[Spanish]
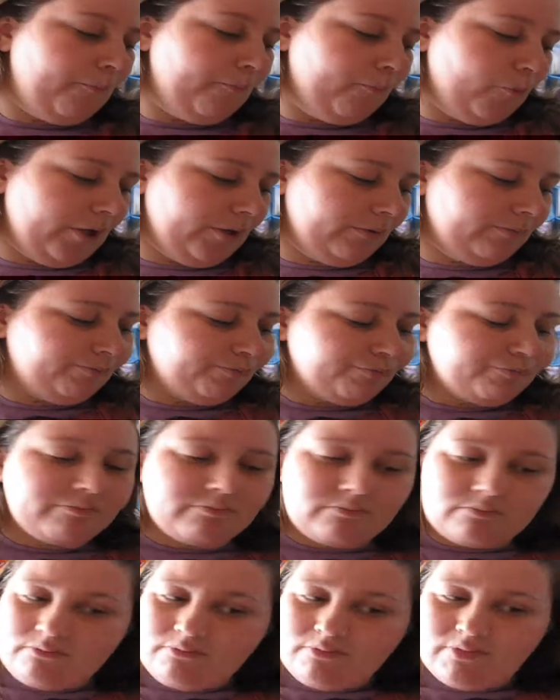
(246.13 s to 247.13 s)
Bueno,
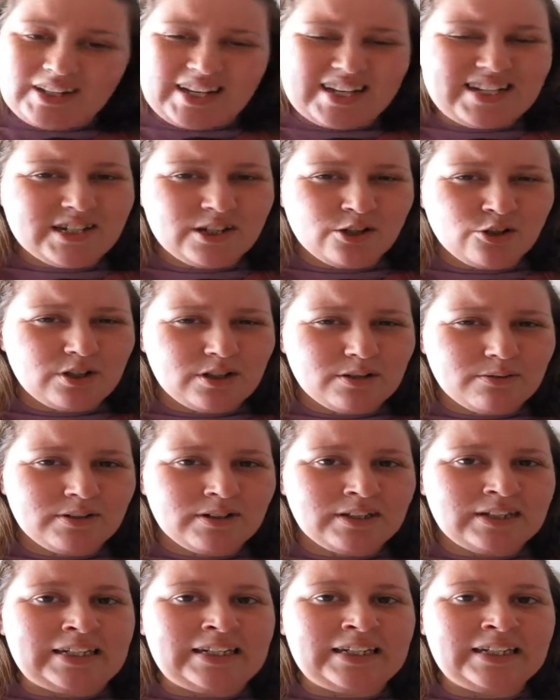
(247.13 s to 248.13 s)
eso no
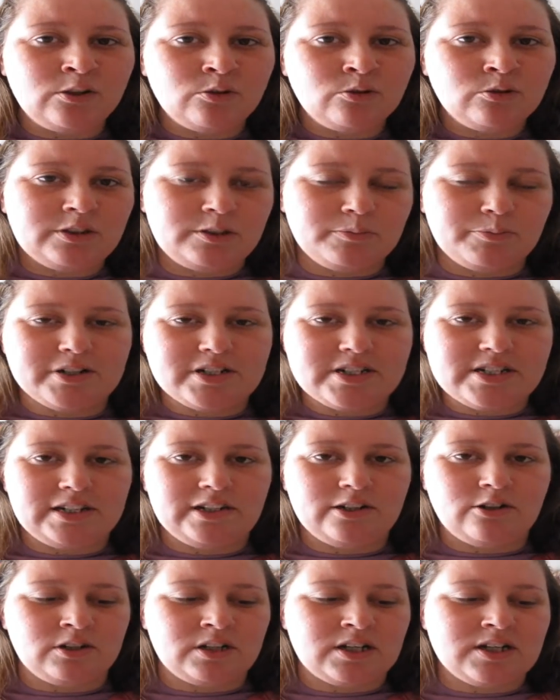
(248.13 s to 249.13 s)
lleva ningún tipo de
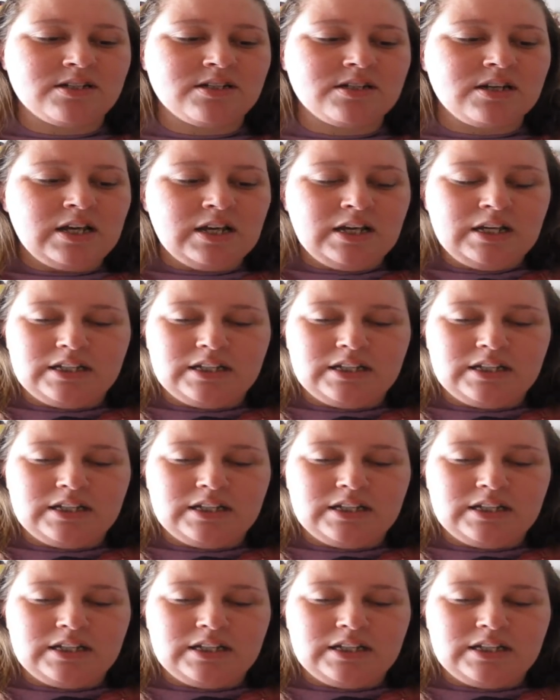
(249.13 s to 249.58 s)
siliconas